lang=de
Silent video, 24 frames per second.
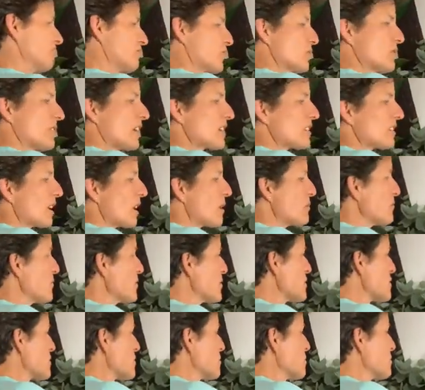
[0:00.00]
zwei, drei
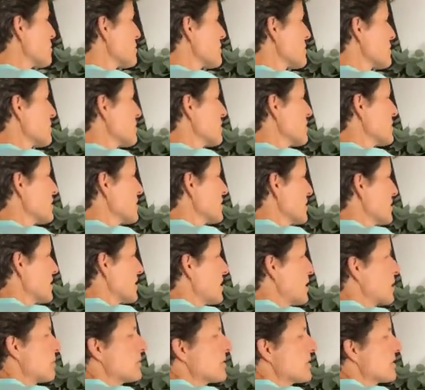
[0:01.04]
Pfingstrosen. Und ich
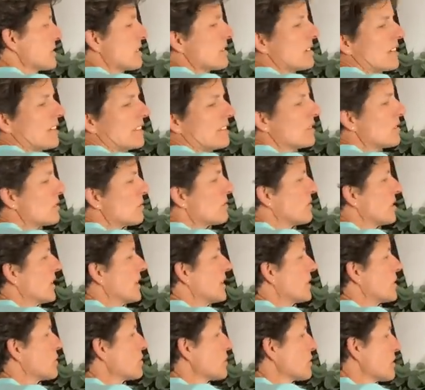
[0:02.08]
glaube, die sind alle total
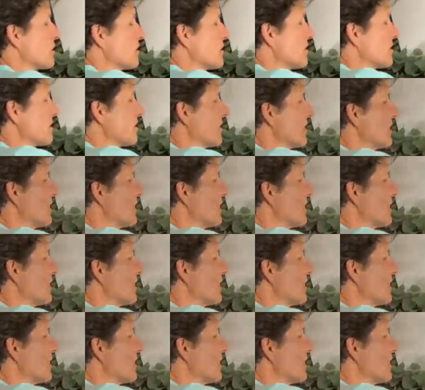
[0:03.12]
glücklich.